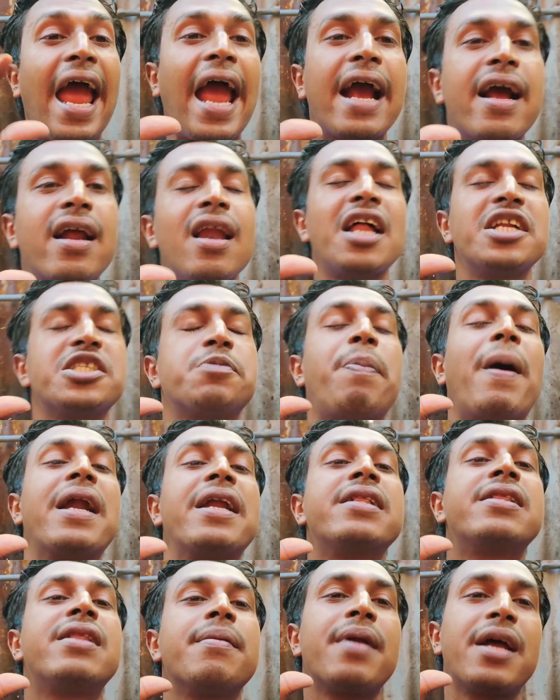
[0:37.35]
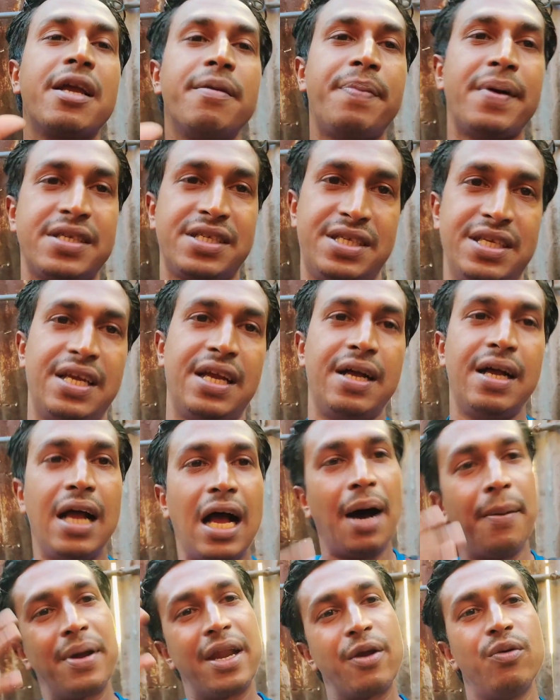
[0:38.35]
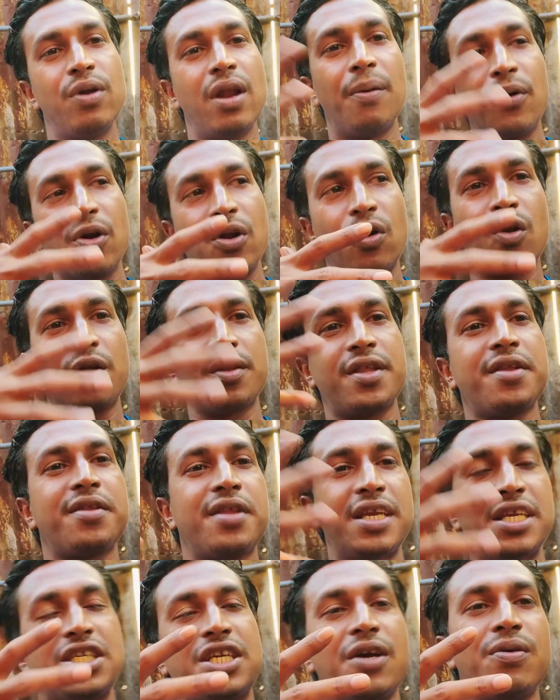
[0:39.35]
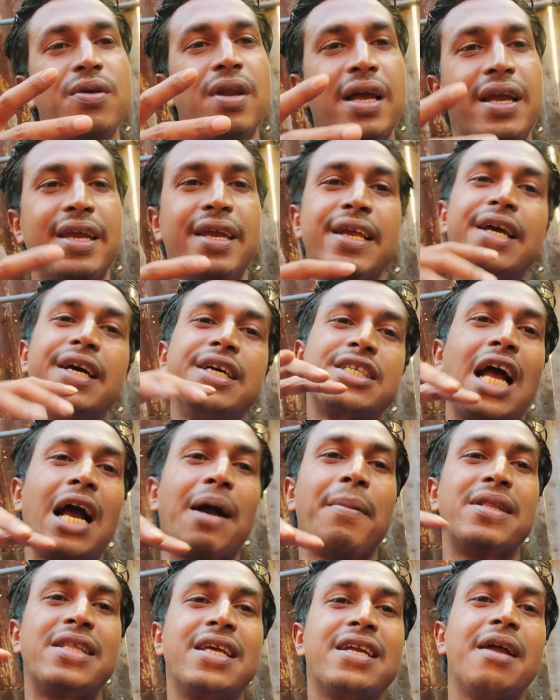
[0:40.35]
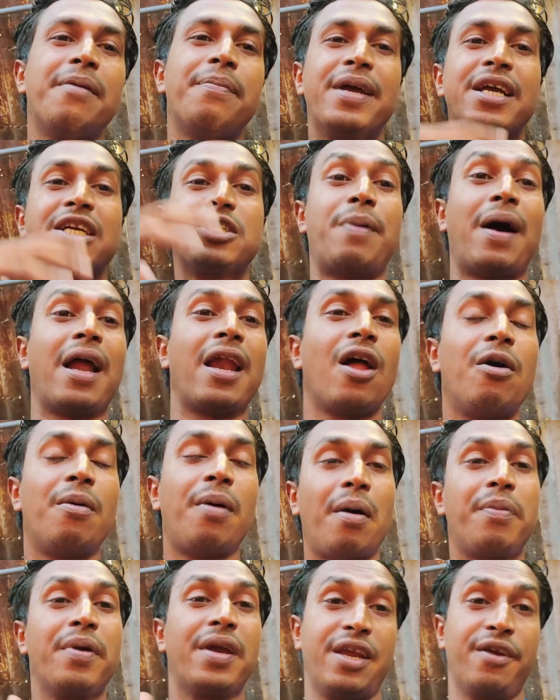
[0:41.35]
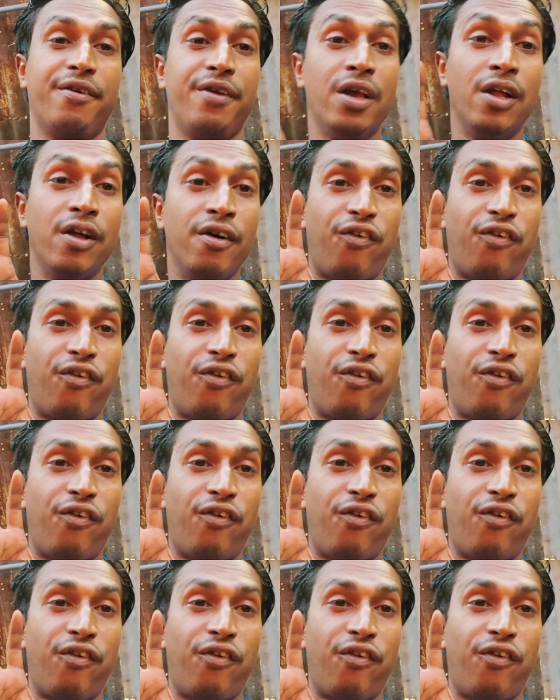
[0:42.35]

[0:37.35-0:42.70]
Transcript: এক গ্লাস পানির দাম নাকি পাঁচ টিয়া আবার এগুলো মনে করো যে জিনিস এগুলো কি সাংবাদিকরা বেশ ভালোভাবে কি